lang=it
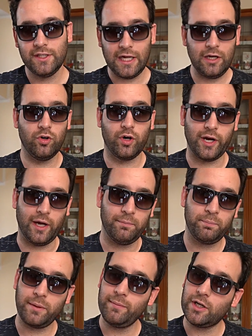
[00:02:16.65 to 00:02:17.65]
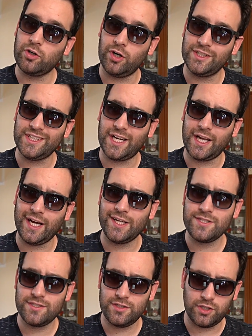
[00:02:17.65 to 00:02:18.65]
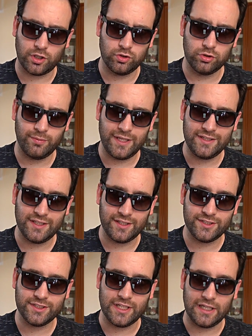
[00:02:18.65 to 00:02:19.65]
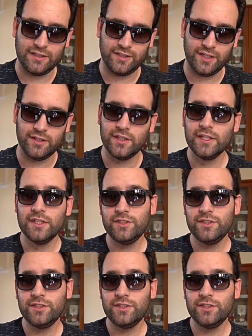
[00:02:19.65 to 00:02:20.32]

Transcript: Allora, prima cosa ragazzi, secondo me interessante,